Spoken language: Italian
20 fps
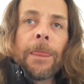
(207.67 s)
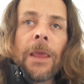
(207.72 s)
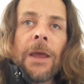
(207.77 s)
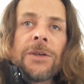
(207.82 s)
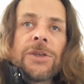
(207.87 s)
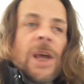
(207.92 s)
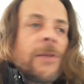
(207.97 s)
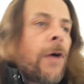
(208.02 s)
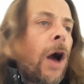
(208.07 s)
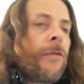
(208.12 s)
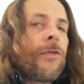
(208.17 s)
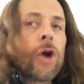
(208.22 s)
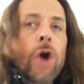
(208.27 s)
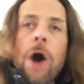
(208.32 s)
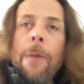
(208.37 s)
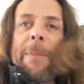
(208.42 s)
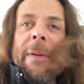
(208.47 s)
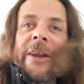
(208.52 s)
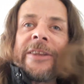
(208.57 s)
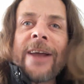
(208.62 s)
Se voi vi
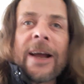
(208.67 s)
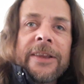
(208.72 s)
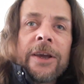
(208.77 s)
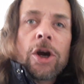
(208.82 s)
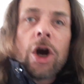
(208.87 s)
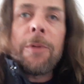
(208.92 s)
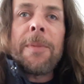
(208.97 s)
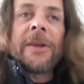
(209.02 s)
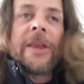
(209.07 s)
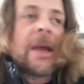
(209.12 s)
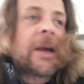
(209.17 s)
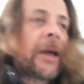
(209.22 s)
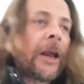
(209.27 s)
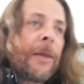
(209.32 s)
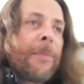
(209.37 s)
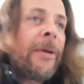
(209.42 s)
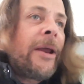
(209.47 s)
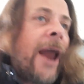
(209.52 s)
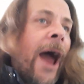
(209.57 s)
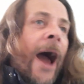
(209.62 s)
comportate come dei
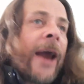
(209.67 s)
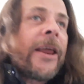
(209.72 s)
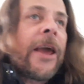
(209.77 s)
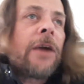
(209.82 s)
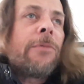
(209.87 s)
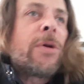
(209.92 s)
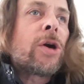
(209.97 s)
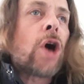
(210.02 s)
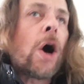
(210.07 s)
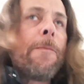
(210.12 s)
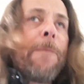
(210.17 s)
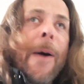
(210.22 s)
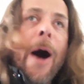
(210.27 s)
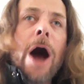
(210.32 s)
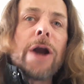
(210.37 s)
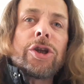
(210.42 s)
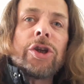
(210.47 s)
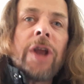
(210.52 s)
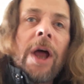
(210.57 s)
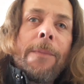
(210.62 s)
criminali, io mi
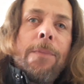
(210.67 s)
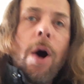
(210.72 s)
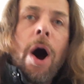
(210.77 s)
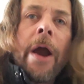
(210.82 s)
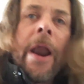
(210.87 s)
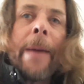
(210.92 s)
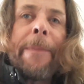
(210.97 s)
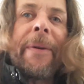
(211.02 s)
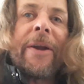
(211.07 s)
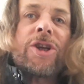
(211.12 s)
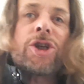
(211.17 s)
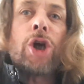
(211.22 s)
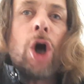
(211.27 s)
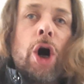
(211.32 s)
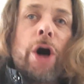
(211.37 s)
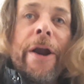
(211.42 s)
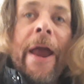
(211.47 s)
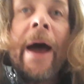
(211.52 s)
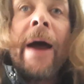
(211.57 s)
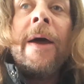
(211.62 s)
comporto da buona
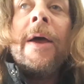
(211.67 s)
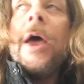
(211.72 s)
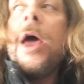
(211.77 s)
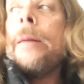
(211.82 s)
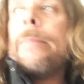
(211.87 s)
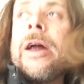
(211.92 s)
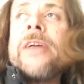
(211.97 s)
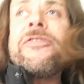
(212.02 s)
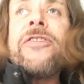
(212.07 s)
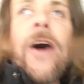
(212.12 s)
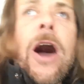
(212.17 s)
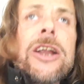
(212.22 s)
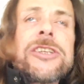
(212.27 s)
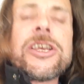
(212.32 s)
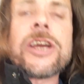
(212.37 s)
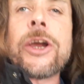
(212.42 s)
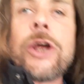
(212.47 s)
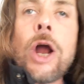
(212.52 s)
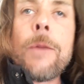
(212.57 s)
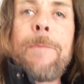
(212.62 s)
persona, per
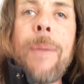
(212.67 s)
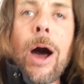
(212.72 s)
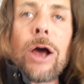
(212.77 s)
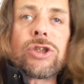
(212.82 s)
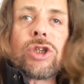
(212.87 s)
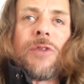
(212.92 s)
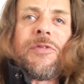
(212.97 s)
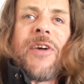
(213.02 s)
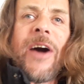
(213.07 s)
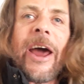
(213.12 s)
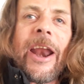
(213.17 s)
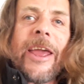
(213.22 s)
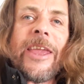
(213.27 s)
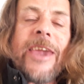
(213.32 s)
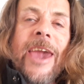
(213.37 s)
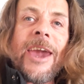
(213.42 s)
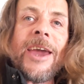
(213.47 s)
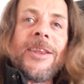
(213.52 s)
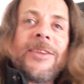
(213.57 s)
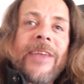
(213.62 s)
forza che non posso fare
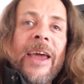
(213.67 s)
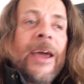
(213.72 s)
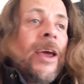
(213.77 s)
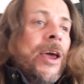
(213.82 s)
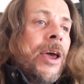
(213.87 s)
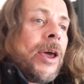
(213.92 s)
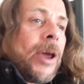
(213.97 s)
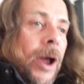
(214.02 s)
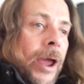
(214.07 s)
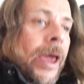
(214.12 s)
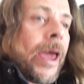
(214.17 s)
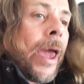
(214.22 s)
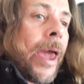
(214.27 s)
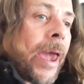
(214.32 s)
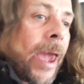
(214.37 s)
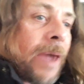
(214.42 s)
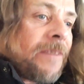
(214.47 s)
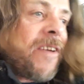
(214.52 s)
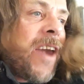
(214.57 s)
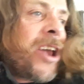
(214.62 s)
niente e,
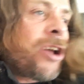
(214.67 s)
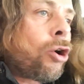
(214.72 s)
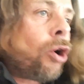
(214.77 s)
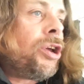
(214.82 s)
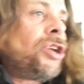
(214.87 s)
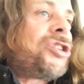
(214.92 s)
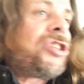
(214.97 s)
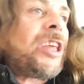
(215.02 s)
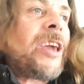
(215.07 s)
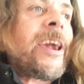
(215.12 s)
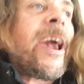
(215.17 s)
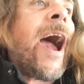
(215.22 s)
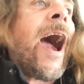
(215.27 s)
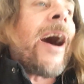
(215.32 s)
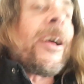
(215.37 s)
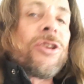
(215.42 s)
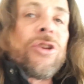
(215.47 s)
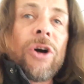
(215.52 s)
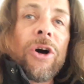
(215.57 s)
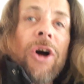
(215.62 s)
e, e vengo
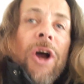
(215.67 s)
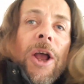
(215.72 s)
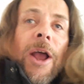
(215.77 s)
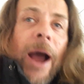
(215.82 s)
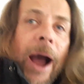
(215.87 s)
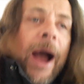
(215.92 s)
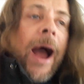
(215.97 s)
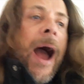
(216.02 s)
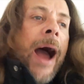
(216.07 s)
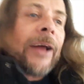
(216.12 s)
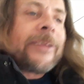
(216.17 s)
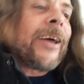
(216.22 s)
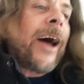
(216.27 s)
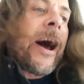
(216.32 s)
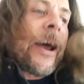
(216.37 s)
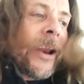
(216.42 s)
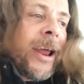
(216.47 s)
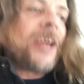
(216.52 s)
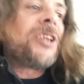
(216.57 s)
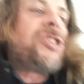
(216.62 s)
istigato a, a,
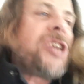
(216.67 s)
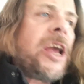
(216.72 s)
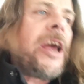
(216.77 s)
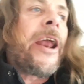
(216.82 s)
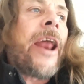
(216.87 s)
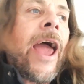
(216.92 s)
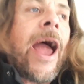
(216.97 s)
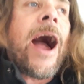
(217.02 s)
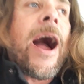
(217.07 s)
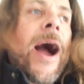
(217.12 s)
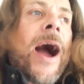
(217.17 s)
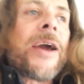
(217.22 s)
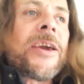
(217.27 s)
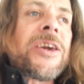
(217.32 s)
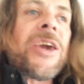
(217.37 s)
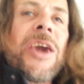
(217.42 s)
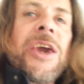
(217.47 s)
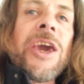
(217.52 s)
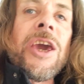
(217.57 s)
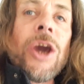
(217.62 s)
a reagire
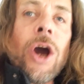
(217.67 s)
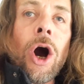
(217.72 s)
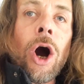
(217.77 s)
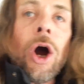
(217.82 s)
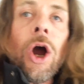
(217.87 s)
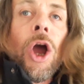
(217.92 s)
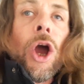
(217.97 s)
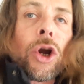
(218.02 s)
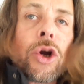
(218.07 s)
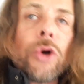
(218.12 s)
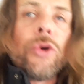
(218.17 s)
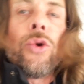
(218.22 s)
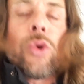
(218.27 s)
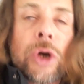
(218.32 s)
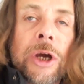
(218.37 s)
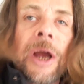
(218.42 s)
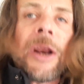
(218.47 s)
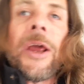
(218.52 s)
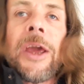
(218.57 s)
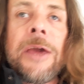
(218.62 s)
anch'io con un
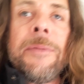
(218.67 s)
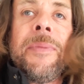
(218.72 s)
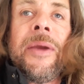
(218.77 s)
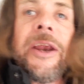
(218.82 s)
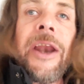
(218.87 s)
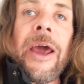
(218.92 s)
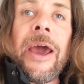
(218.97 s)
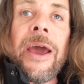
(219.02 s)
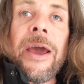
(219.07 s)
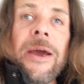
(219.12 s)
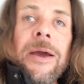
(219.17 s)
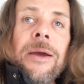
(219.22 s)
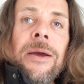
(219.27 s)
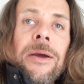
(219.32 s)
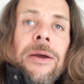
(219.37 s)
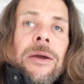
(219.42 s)
crimine